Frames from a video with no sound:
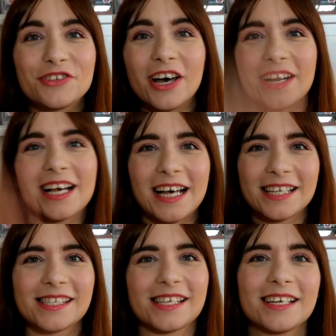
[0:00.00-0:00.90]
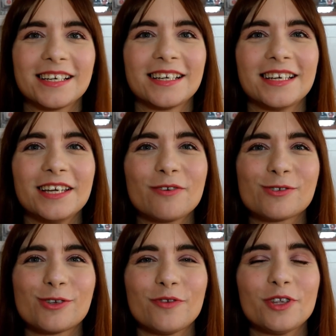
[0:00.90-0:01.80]
Ciao ragazze! In
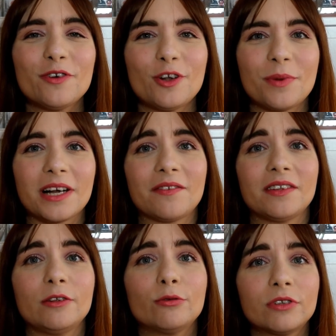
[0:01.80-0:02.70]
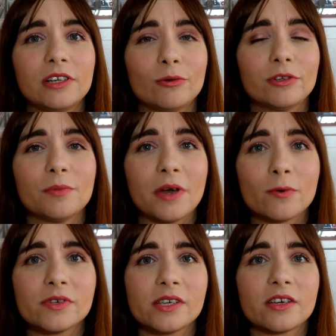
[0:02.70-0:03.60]
questo video voglio parlarvi di tutti gli ultimi
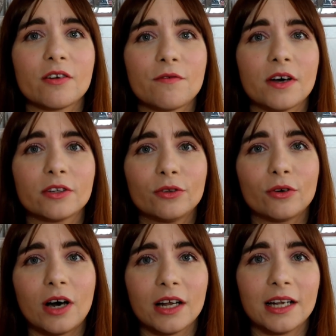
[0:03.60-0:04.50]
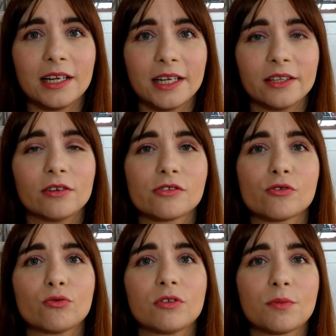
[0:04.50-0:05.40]
acquisti che ho fatto alla Lidl,
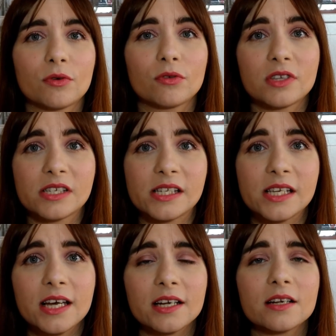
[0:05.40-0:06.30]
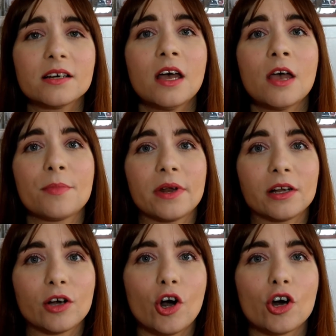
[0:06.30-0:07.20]
sono tutti prodotti Sien per
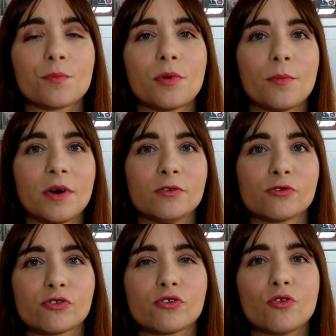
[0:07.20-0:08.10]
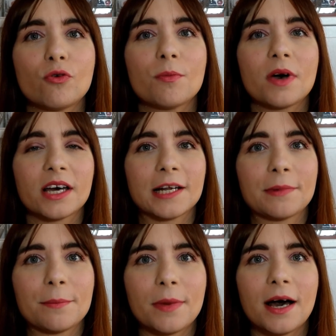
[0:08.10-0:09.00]
il corpo, bagnoschiuma,
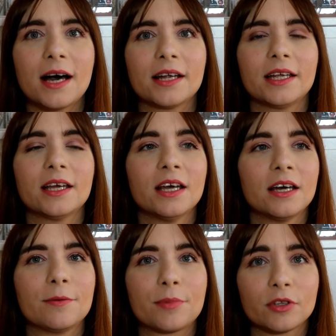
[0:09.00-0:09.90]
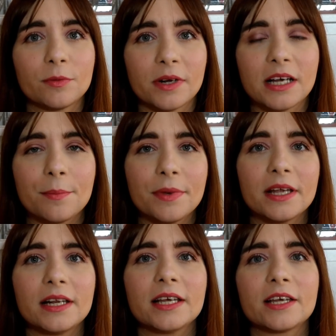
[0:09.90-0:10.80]
creme mani, eh, prodotti per
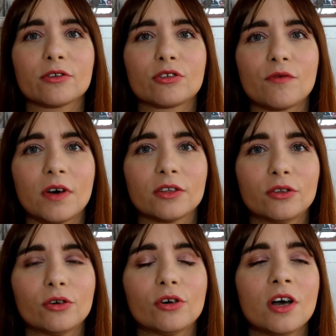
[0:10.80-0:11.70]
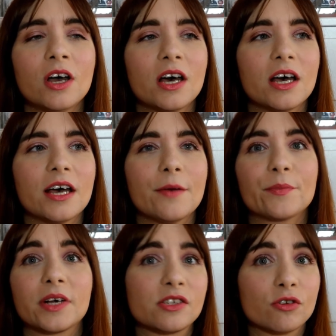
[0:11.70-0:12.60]
capelli che ho trovato
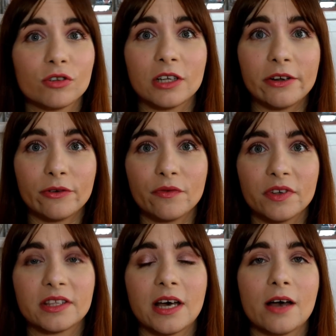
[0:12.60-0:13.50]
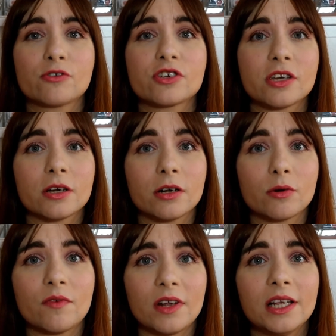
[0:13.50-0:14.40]
eh, che sono delle novità. È uscita anche una
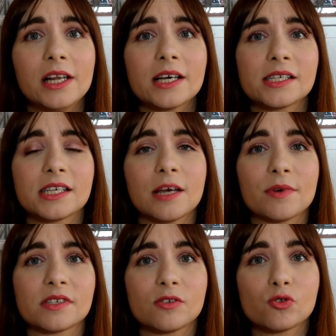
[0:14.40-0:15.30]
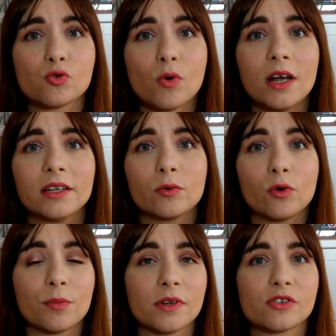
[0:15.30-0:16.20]
nuova linea che si chiama Sensual di cui
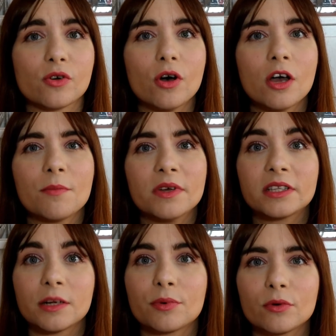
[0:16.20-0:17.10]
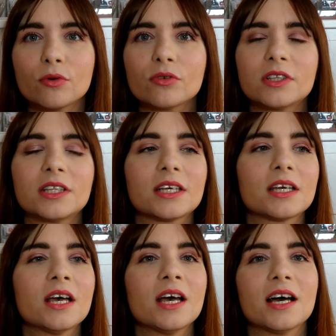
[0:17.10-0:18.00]
ho preso ben tre prodotti,
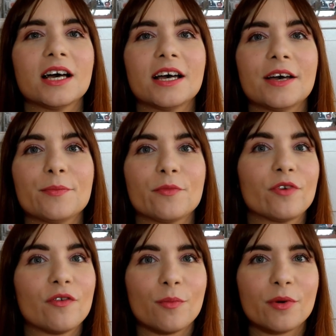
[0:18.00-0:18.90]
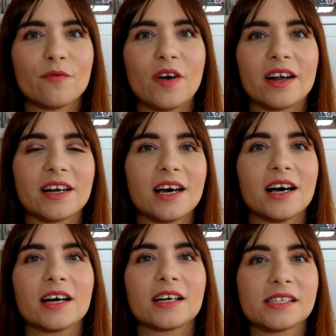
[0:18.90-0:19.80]
eh, volevo provarla
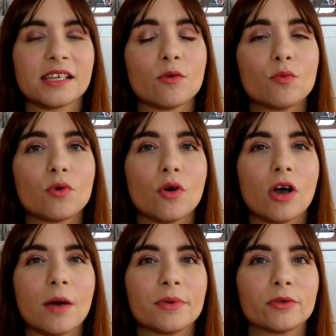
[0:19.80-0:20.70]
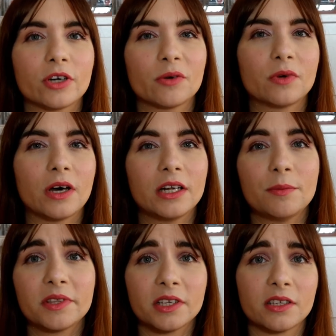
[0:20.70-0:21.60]
anche se comunque ho capito che è una
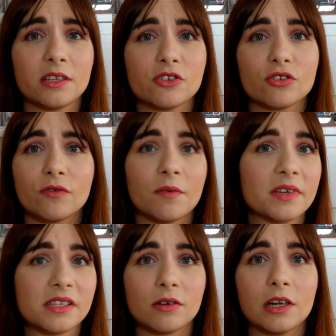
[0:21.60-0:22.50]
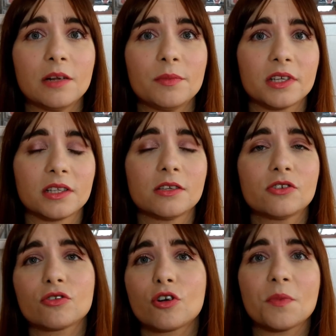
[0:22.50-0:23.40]
limited edition, dovrebbe essere una limited
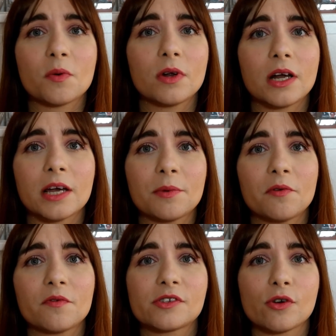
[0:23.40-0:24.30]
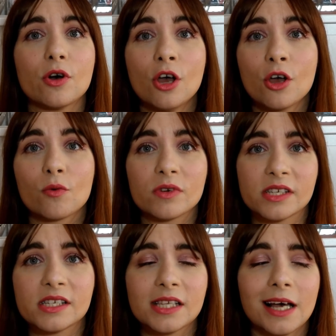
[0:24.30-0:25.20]
edition come quella che abbiamo visto
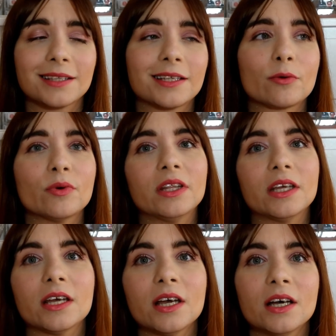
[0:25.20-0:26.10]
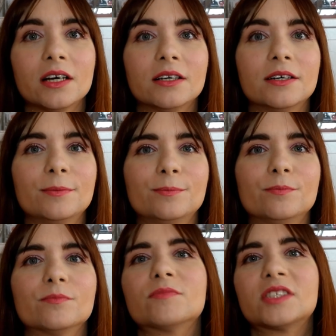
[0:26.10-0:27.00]
quest'estate, quindi
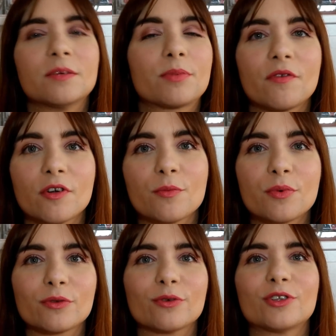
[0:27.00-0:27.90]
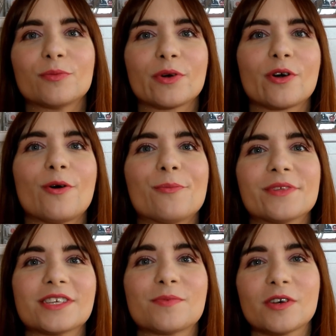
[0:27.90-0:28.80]
ehm, sì proverò i prodotti però mi
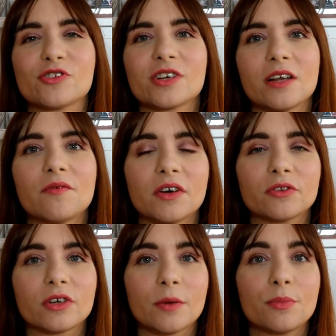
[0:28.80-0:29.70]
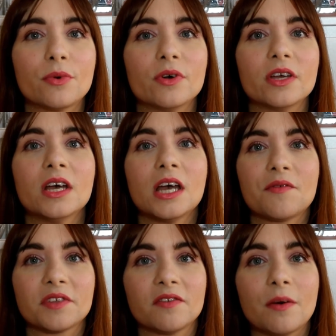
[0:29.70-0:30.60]
dispiace anche il fatto che poi
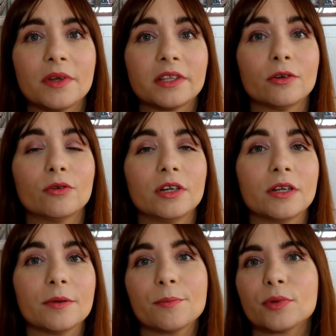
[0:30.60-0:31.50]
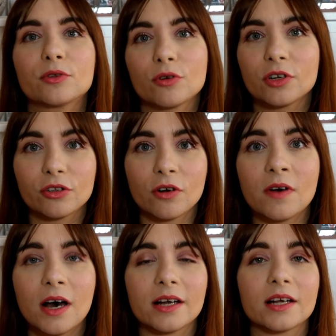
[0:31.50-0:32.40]
effettivamente non li potrò
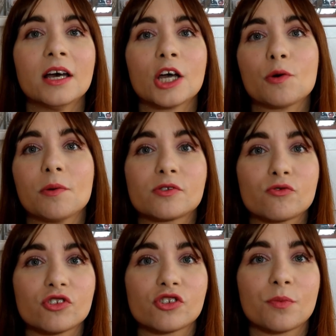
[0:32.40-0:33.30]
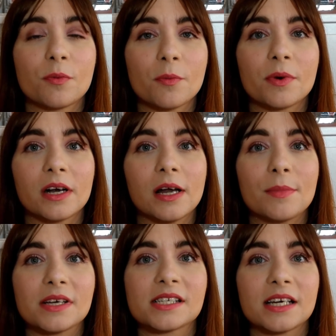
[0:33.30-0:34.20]
ritrovare, come è successo proprio per la
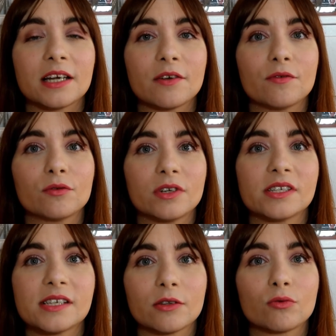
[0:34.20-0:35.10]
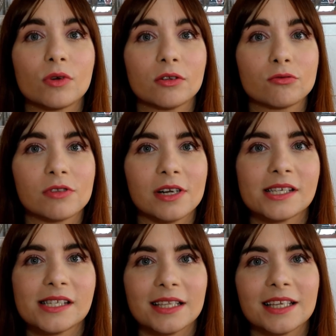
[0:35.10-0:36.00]
maschera che avevo utilizzato durante tutta
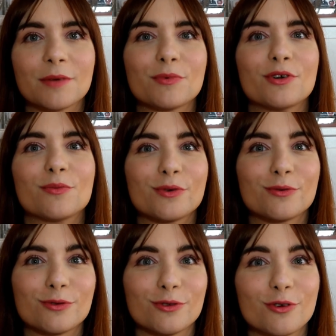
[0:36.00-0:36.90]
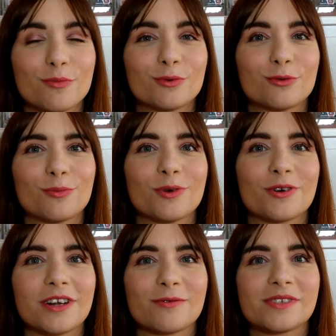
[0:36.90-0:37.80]
l'estate, che poi non, non ho potuto più
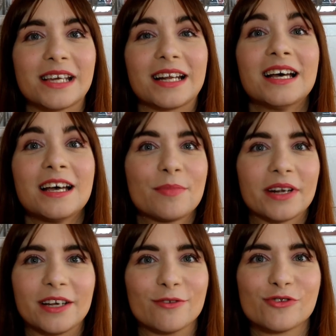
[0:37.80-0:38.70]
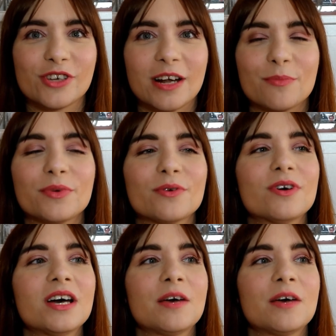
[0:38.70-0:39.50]
riacquistare perché non c'era più,